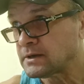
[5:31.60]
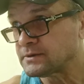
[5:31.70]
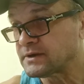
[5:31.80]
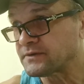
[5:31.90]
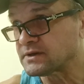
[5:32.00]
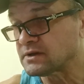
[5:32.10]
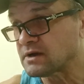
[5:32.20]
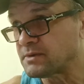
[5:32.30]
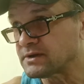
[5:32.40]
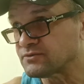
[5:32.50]
наверное,
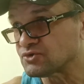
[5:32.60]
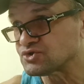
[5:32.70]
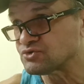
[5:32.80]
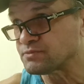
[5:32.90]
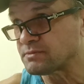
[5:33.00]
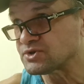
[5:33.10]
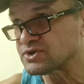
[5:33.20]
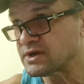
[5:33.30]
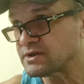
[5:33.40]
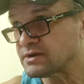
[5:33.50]
Локомотив должен тут
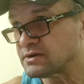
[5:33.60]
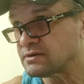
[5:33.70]
побеждать.